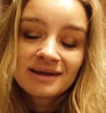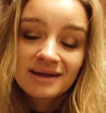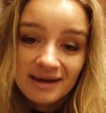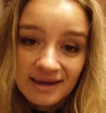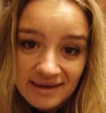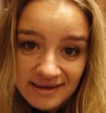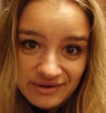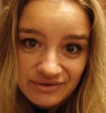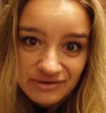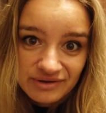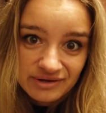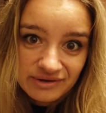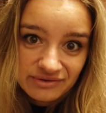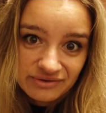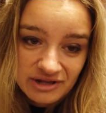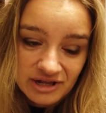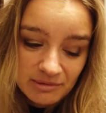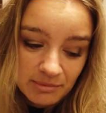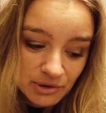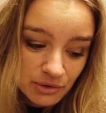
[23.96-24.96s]
gleichzeitig
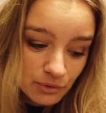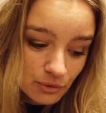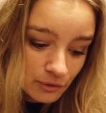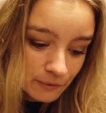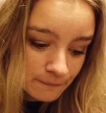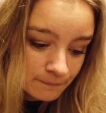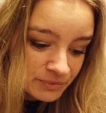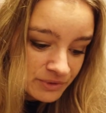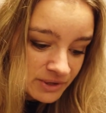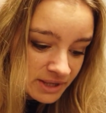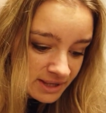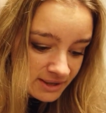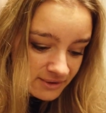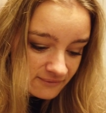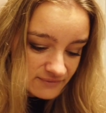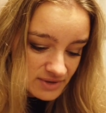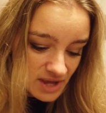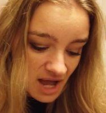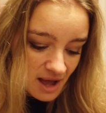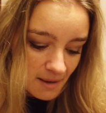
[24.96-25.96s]
selber noch.
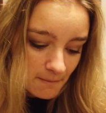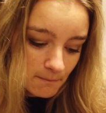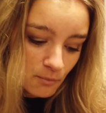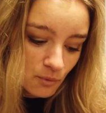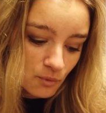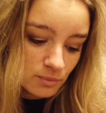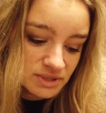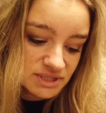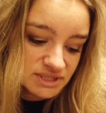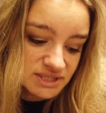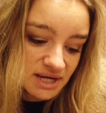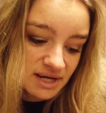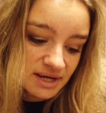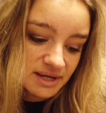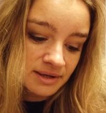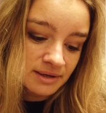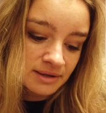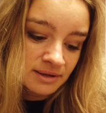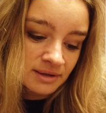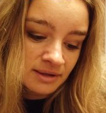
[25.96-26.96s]
Wir haben
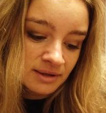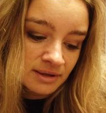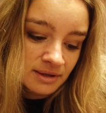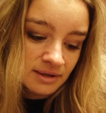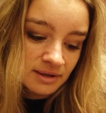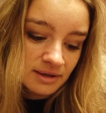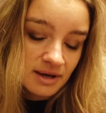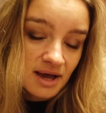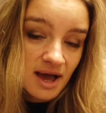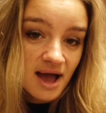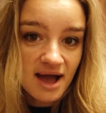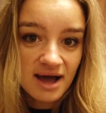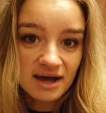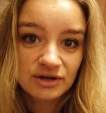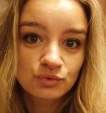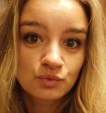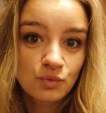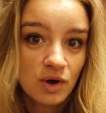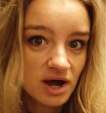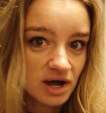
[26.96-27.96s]
momentan
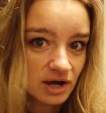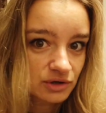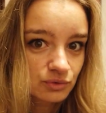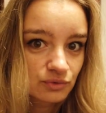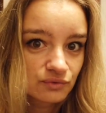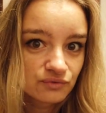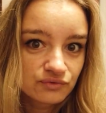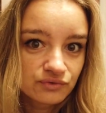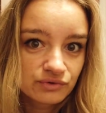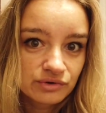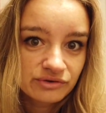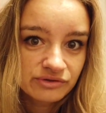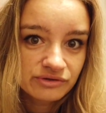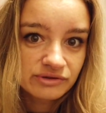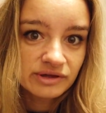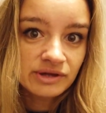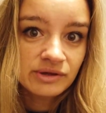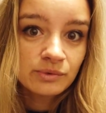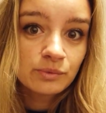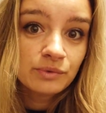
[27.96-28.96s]

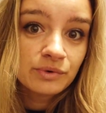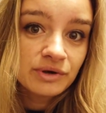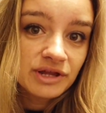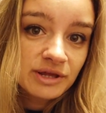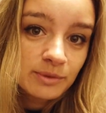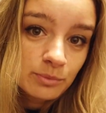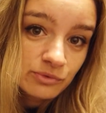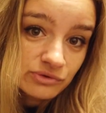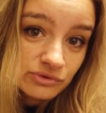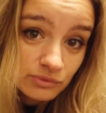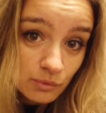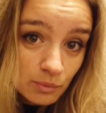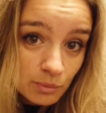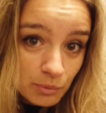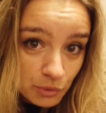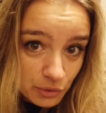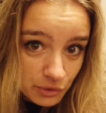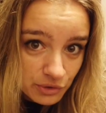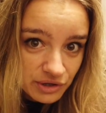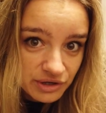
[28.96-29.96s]
8.48 Uhr und ich muss
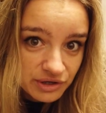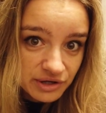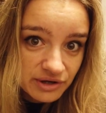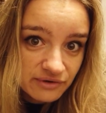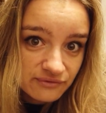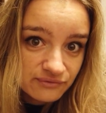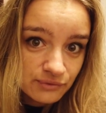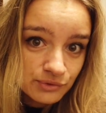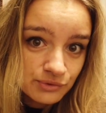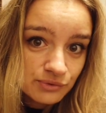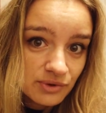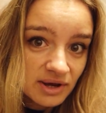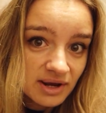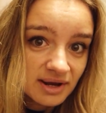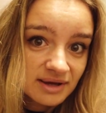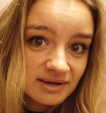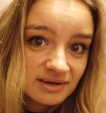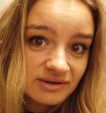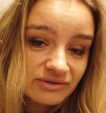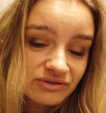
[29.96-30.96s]
um 9 Uhr in der
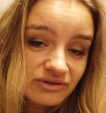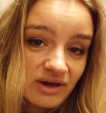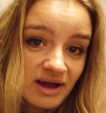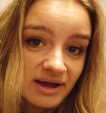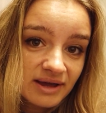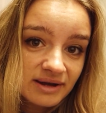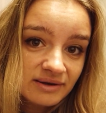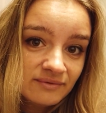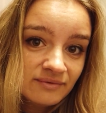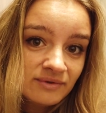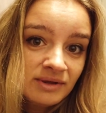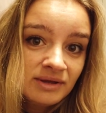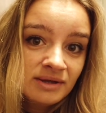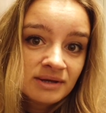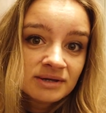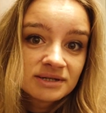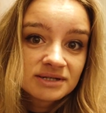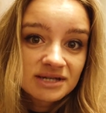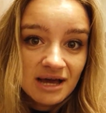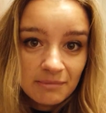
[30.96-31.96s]
Fotogalerie sein.
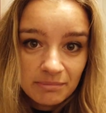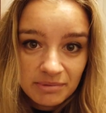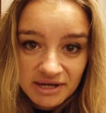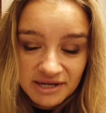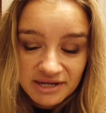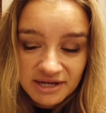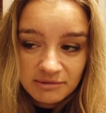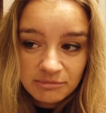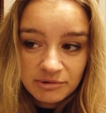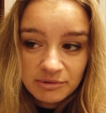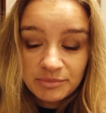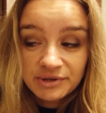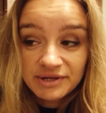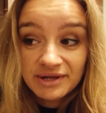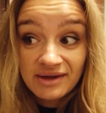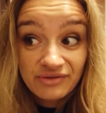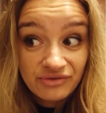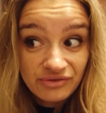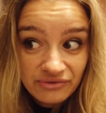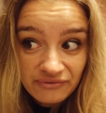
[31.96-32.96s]
Da bin ich nämlich mit
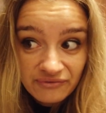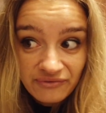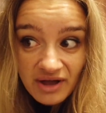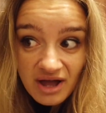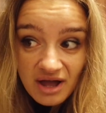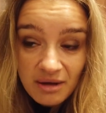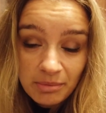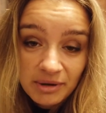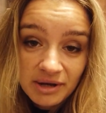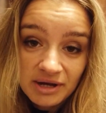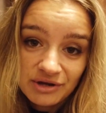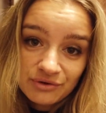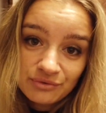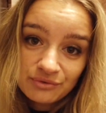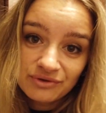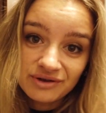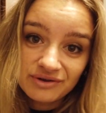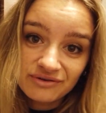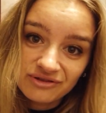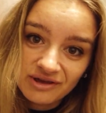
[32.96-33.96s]
Gästen verabredet
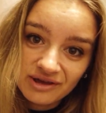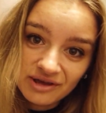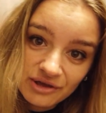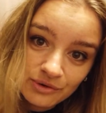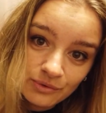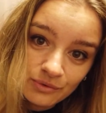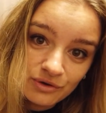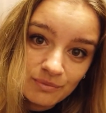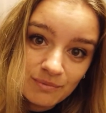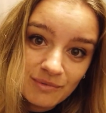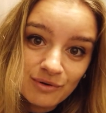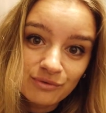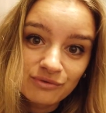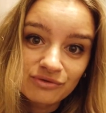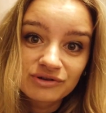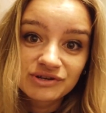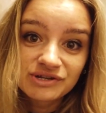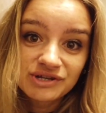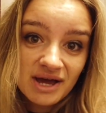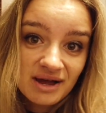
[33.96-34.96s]
und da zeige ich euch mal
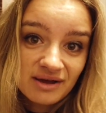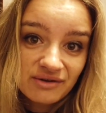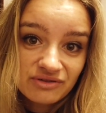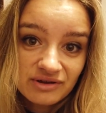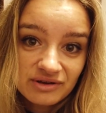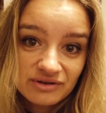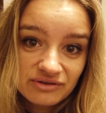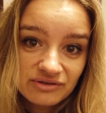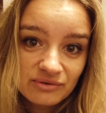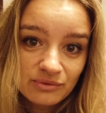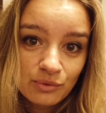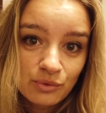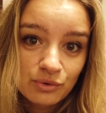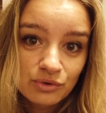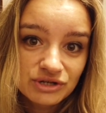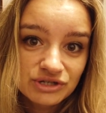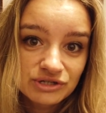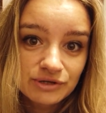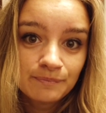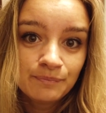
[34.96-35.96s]
unsere Tagesaktion
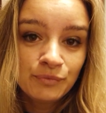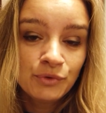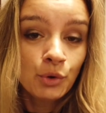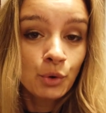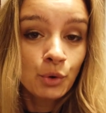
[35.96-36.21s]
heute